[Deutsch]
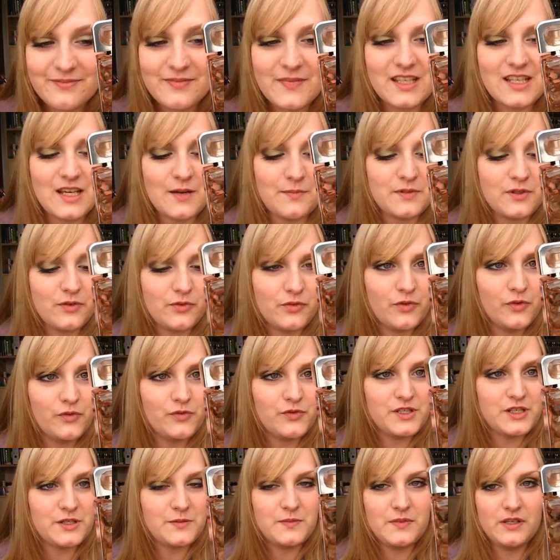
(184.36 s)
Ich habe die
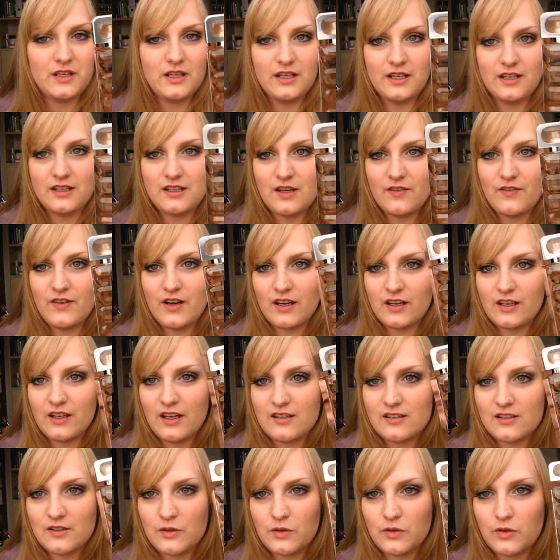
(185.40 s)
50 Milliliter
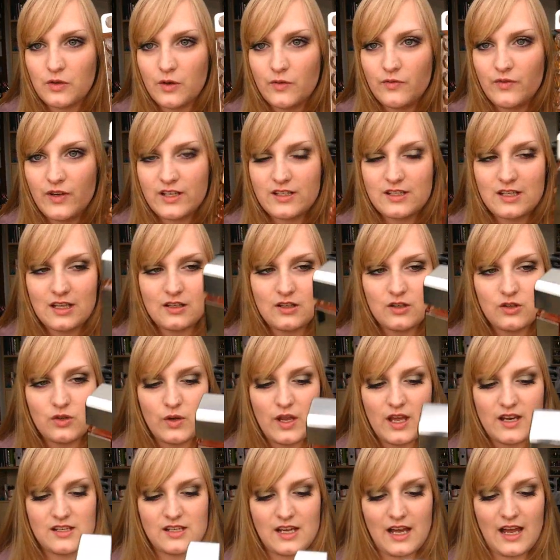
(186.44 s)
Variante genommen, weil ich dachte so,
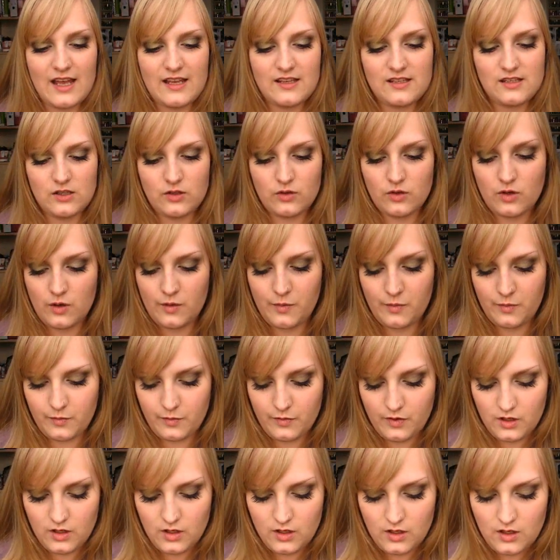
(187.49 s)
ja 30
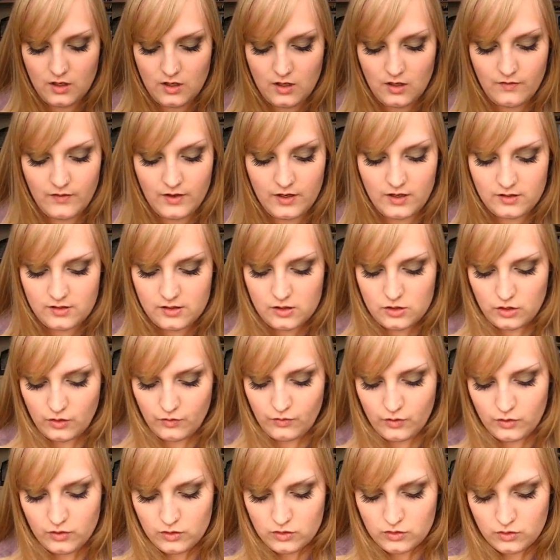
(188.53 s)
kommen. Wenn du es dir
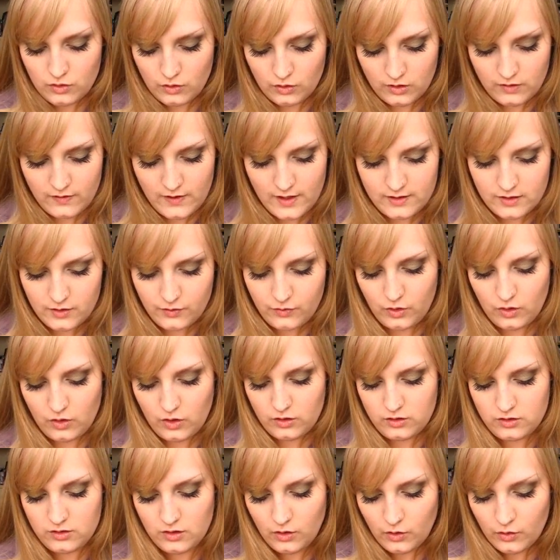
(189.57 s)
schon wünscht und quasi für
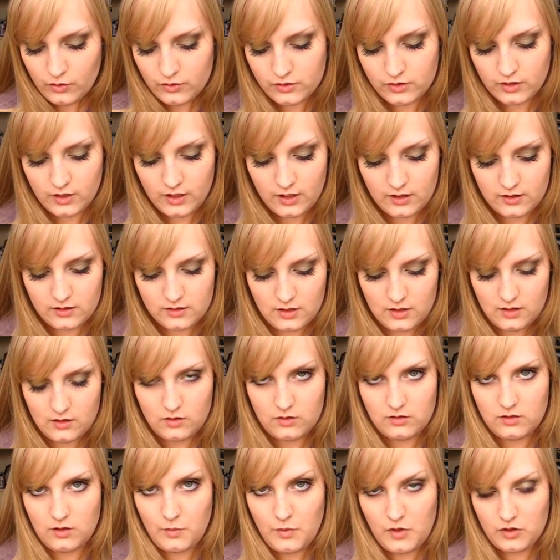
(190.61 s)
kostenlos kriegst,
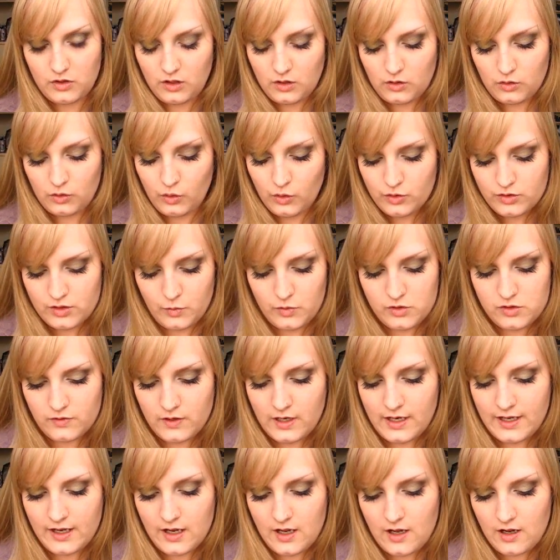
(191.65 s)
dann nimm auch das große. Du musst
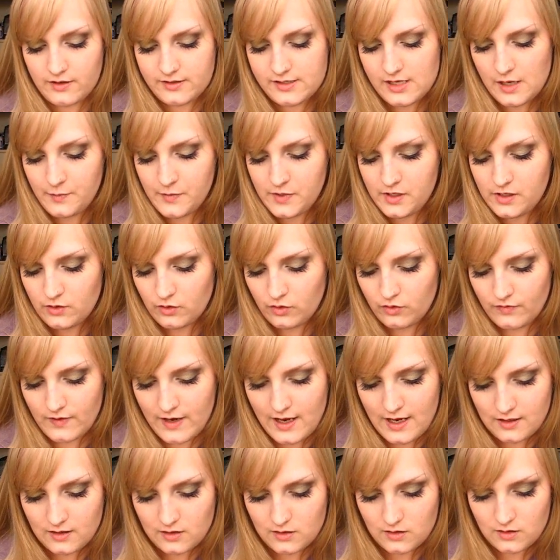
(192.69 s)
zwar länger sammeln und
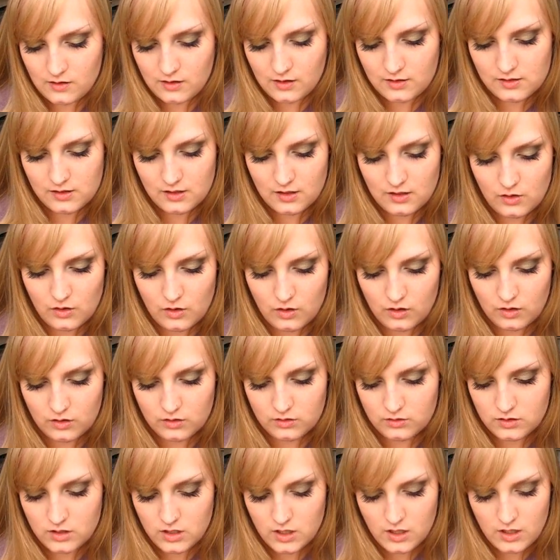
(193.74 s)
warten, dass das
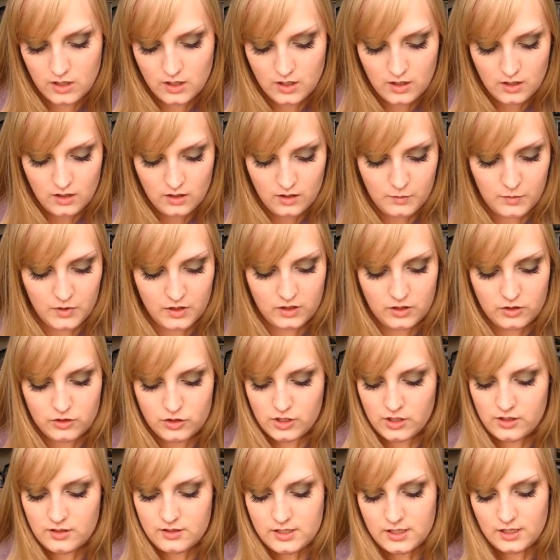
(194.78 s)
auch mit den
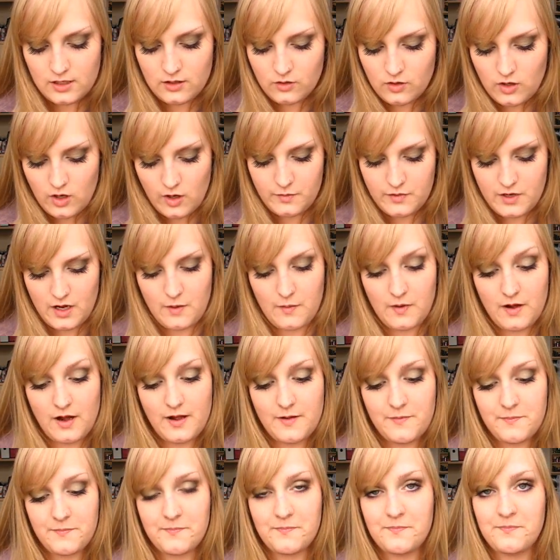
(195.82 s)
Gins hinkommt,
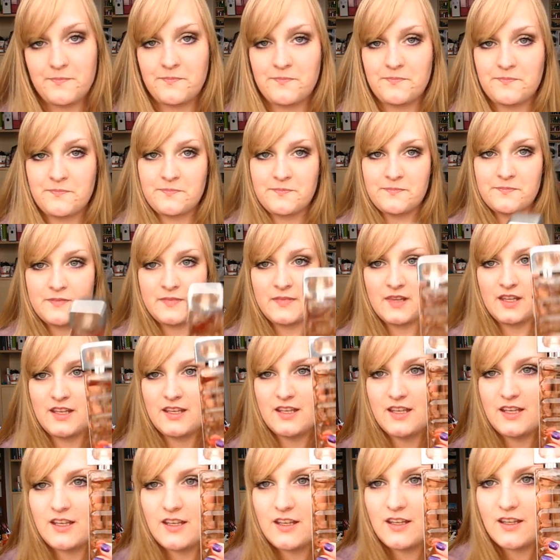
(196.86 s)
aber
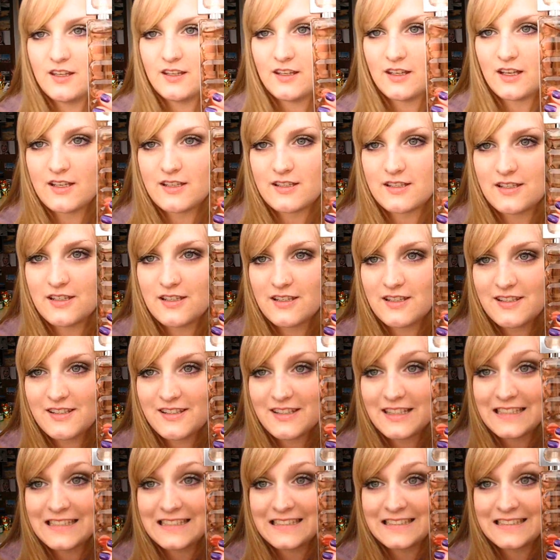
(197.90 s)
da ist es.